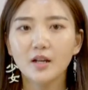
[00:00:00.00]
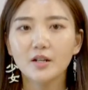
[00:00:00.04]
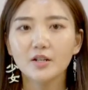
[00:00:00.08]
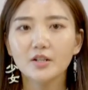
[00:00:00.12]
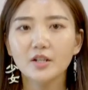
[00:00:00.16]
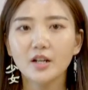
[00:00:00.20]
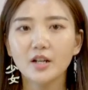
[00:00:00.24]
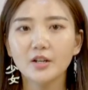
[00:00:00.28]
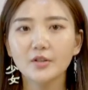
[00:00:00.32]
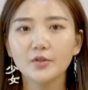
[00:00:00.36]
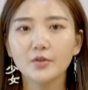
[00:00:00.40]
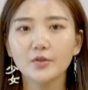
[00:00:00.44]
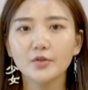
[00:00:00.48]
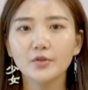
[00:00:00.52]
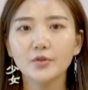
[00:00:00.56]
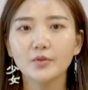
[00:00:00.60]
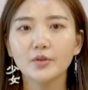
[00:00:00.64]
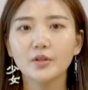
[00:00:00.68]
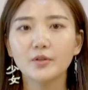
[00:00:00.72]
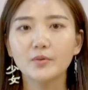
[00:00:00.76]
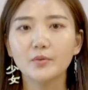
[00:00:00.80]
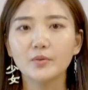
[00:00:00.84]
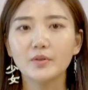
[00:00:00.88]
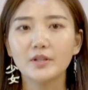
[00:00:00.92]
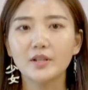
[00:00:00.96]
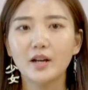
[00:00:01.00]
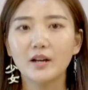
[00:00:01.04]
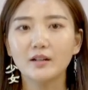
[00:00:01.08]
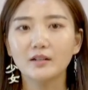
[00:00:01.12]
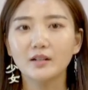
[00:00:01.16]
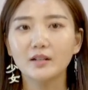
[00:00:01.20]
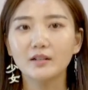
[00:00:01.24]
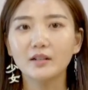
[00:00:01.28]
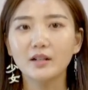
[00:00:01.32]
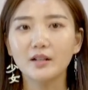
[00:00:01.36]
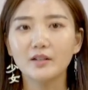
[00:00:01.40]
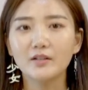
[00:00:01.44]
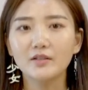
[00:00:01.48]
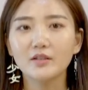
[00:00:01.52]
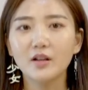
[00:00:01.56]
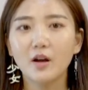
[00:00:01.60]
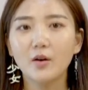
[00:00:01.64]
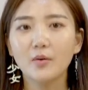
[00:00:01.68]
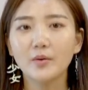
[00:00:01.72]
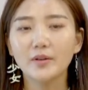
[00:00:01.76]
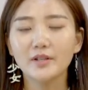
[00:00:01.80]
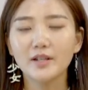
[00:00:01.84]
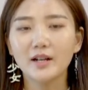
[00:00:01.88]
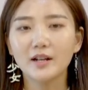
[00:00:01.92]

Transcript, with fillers: 这样优秀的女强人很少会